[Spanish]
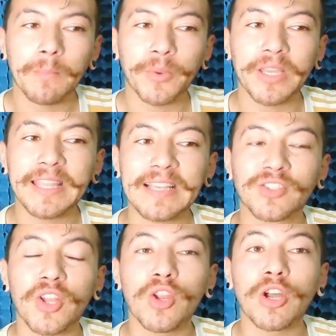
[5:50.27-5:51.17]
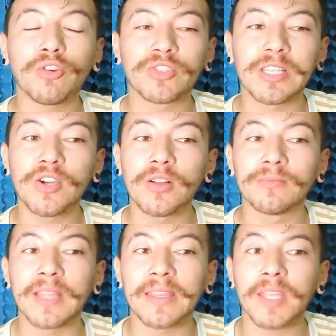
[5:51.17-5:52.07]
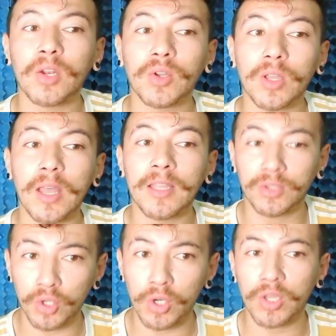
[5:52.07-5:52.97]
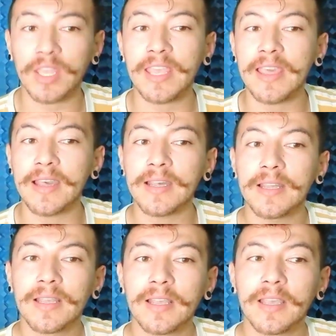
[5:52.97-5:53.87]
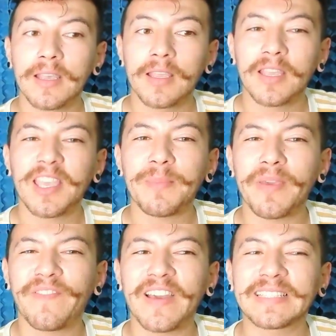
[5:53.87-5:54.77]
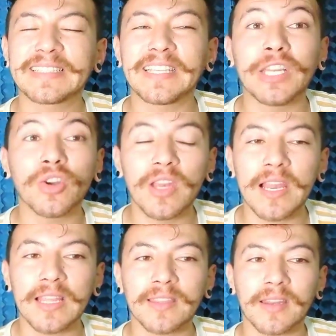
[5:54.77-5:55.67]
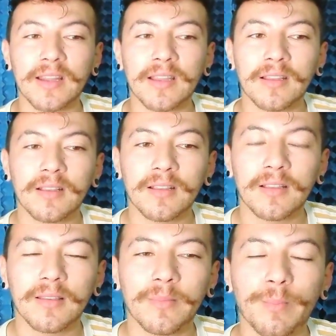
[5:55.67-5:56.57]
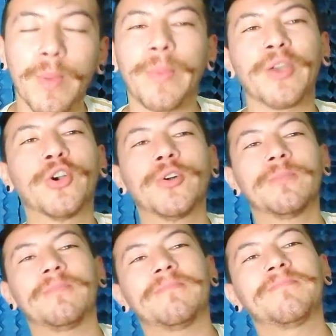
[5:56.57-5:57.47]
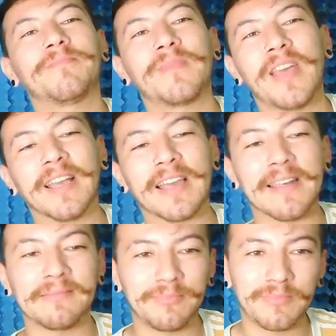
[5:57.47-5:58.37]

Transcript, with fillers: Porque esta canción la conocí con Antología y me fascinó la letra. Me pegó acá.